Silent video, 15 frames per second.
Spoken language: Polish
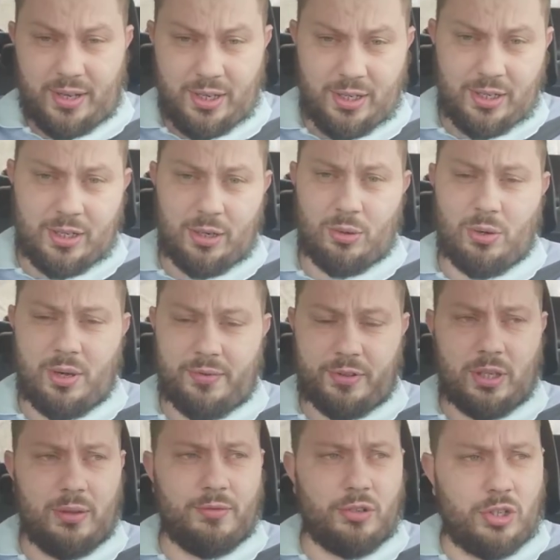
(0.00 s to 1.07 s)
Ingeruje w
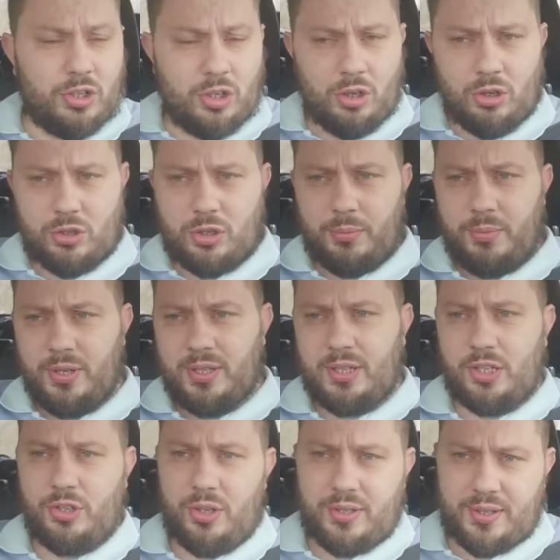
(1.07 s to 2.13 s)
tym w życie
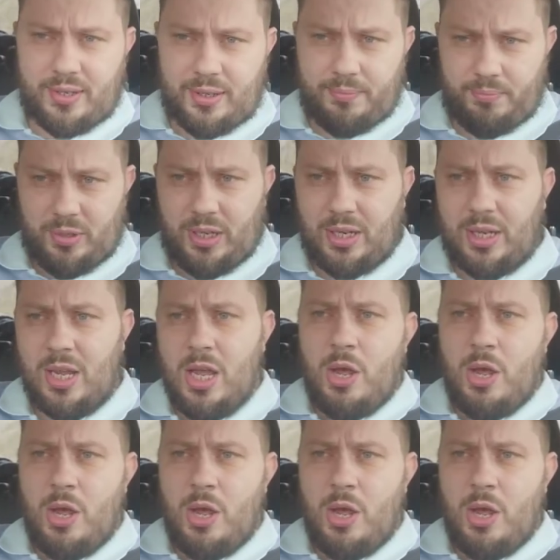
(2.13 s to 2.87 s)
osobiste dziecka, tak?